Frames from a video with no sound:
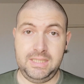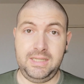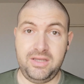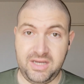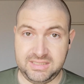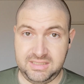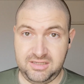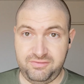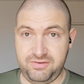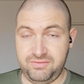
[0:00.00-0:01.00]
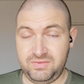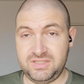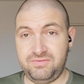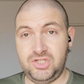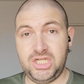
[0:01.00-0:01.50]
D'ailleurs, à cet effet, vont
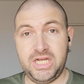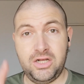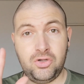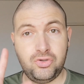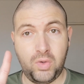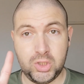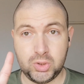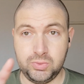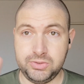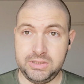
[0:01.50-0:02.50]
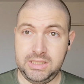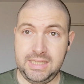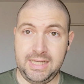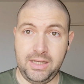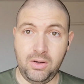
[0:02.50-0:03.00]
s'afficher à l'écran trois choses
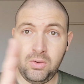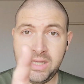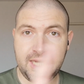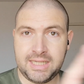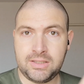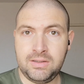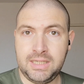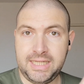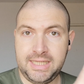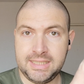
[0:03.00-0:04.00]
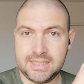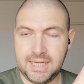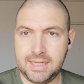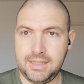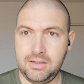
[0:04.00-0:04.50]
un rond, un rectangle et un
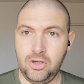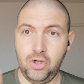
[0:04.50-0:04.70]
carré.